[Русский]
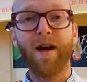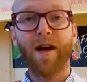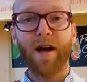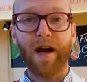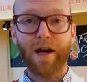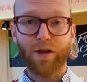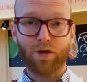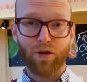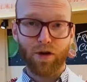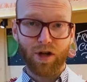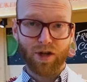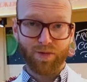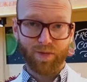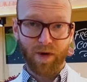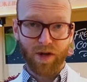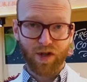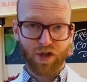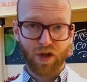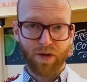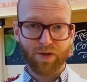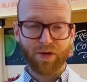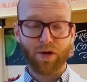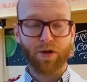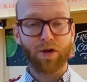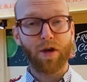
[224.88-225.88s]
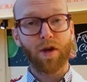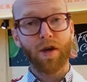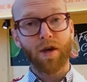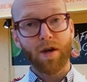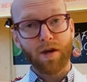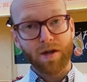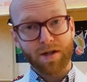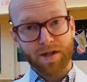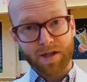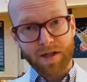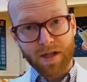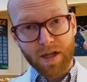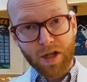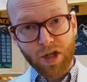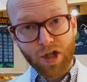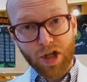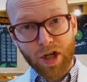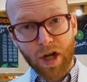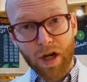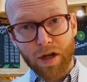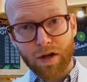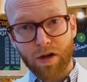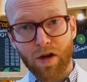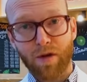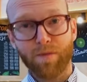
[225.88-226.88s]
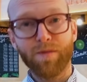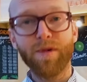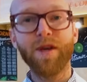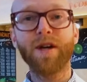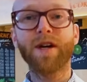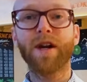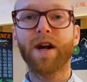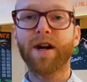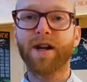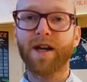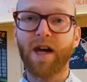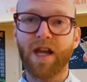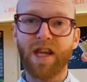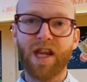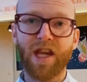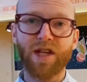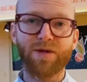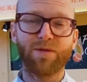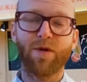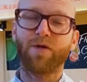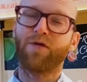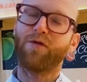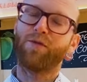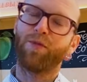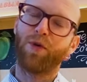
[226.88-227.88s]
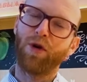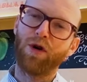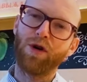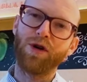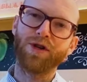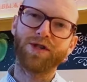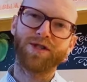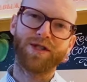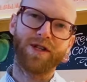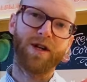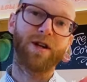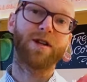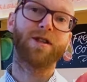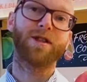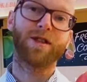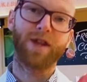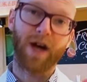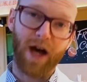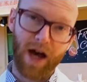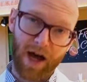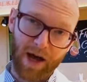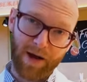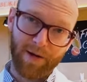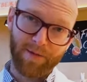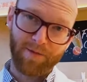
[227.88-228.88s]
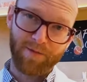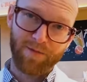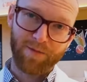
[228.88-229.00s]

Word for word: которое способствует снижению микроорганизмов в полости рта.